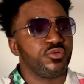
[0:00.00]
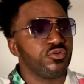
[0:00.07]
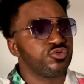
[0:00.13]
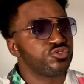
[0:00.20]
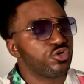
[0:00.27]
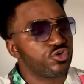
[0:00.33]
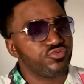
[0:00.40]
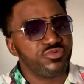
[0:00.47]

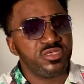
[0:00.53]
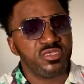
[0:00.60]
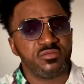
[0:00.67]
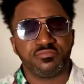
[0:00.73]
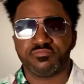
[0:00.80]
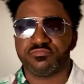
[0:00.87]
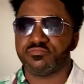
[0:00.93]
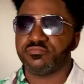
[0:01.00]
aujourd'hui,
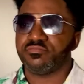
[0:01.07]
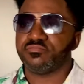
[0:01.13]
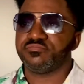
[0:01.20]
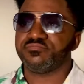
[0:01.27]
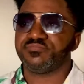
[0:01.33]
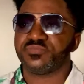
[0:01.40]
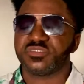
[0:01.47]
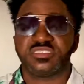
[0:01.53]

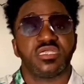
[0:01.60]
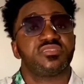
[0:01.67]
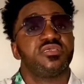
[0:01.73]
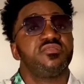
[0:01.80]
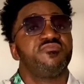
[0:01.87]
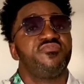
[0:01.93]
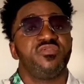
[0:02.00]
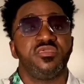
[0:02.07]
certaines
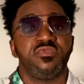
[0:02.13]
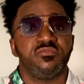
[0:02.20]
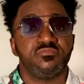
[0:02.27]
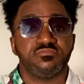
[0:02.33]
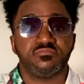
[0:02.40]
filles,